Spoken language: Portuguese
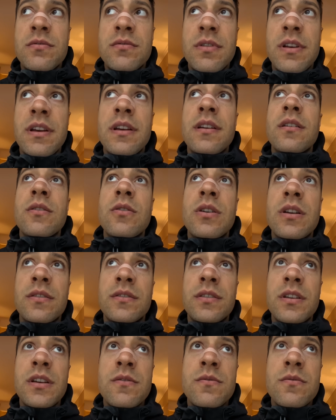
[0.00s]
né, agora
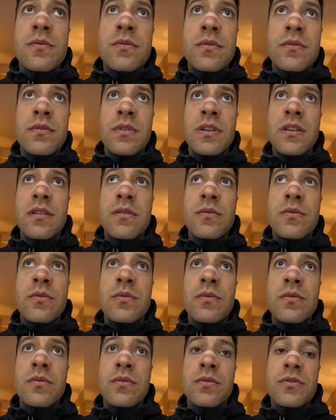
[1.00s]
cedo,
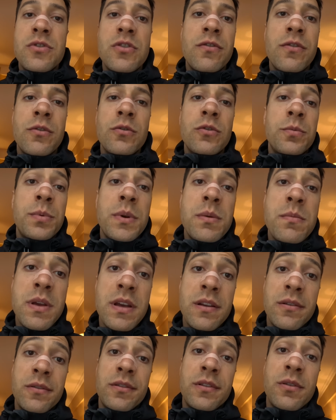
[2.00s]
eu, a gente foi um dos
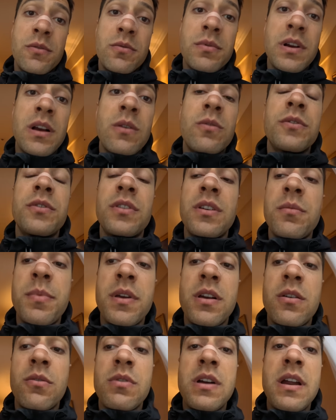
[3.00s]
primeiros. Então eu consegui
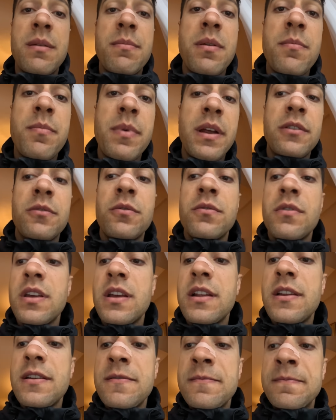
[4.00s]
pegar um lugar bem perto
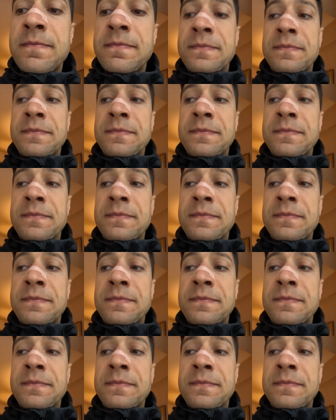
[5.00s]
dele.